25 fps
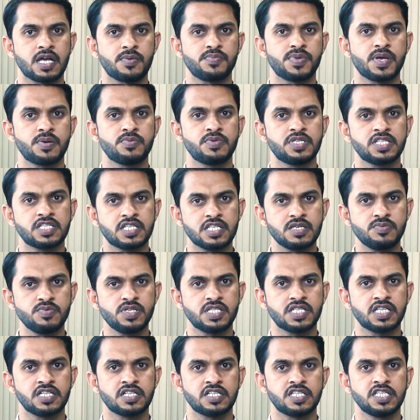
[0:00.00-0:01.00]
साहब पे आप जितनी
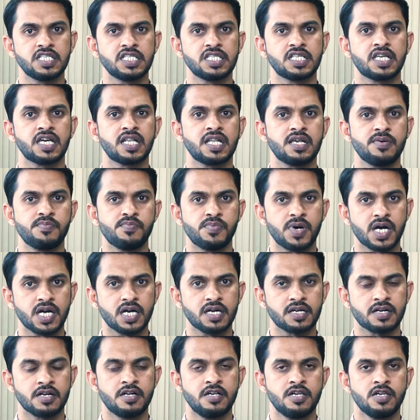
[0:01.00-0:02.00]
भी तनकीद करें
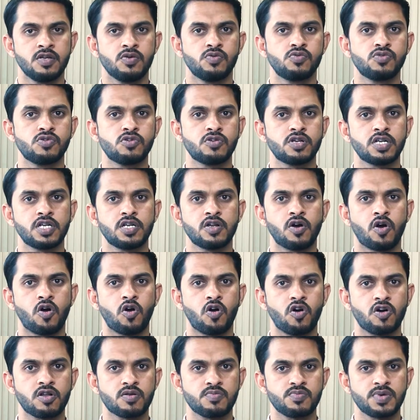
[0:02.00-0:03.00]
मगर उन्होंने
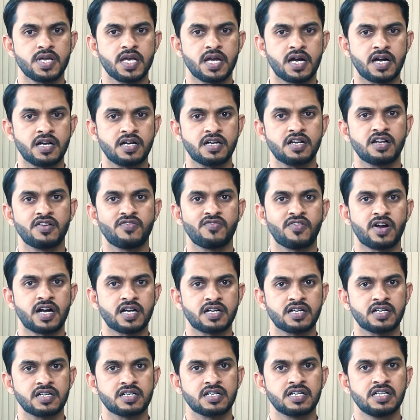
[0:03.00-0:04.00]
लाहौर में अंडर
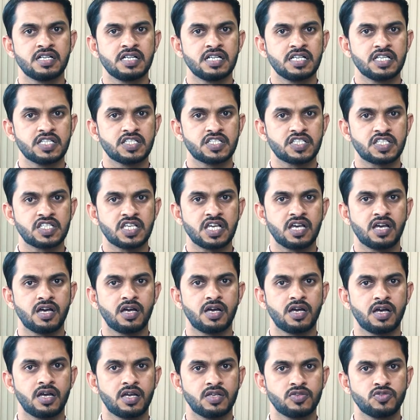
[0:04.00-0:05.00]
वाटर से
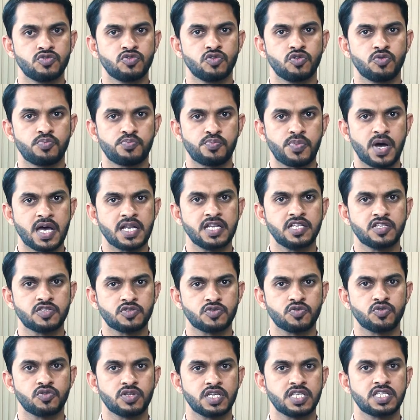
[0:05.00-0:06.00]
जो पानी
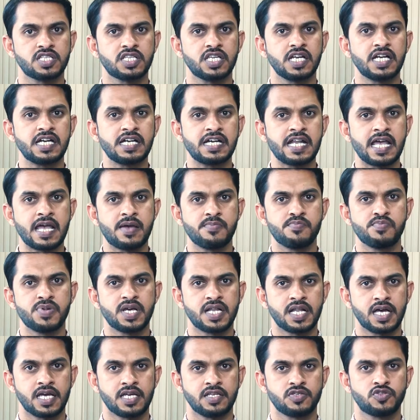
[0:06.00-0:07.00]
स्टोरेज के डैम
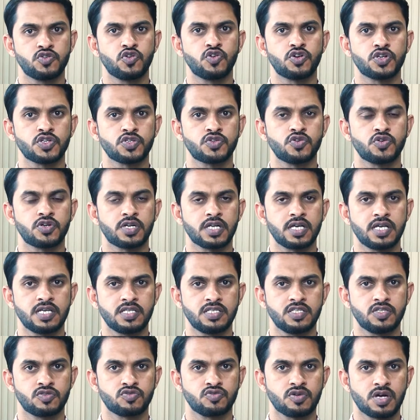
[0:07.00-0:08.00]
बनाए छोटे छोटे
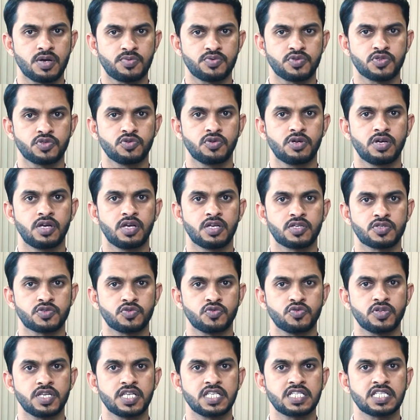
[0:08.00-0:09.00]
जिसको आप
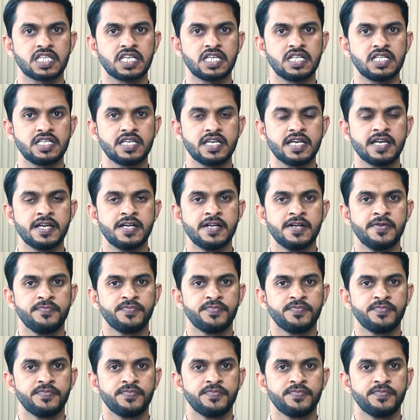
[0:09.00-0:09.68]
स्टोरेज के लिए